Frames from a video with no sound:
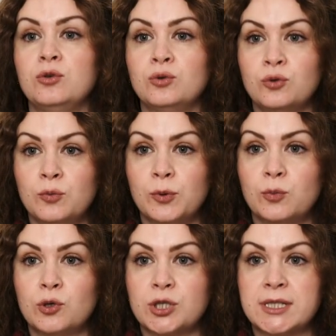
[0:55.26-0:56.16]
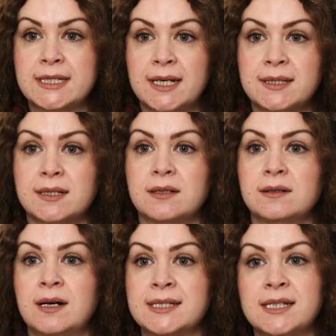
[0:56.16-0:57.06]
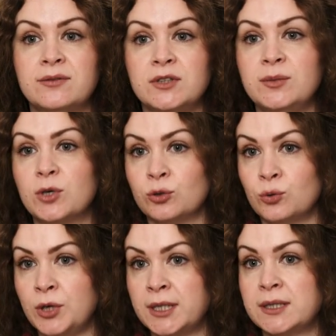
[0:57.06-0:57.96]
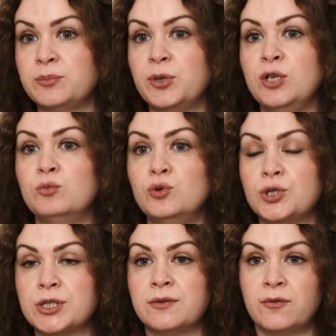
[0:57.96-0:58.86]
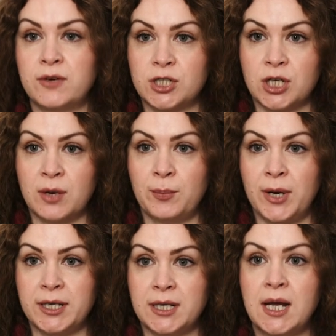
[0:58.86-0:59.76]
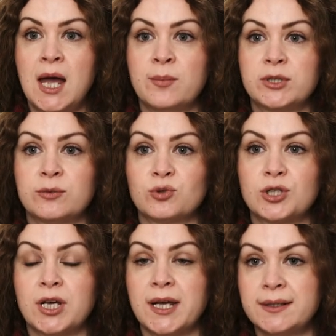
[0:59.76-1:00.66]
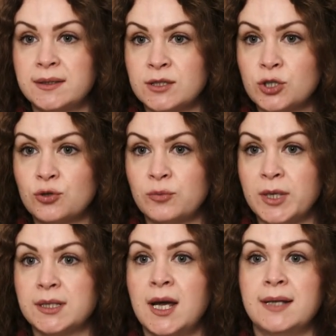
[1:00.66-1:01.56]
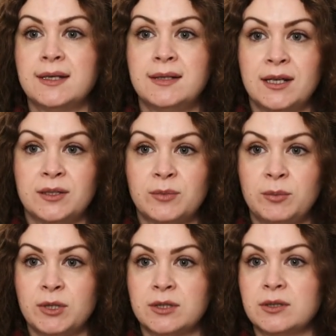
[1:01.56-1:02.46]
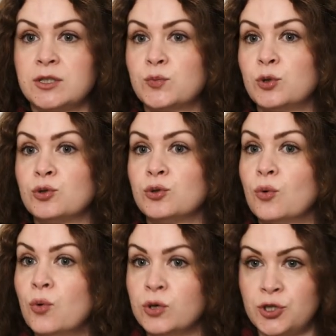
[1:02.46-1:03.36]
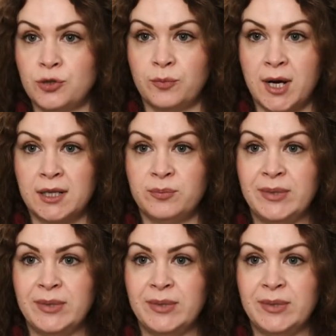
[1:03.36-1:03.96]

YouTube может стать основным конкурентным преимуществом вашей компании, потому что этот инструмент на данный момент используют очень мало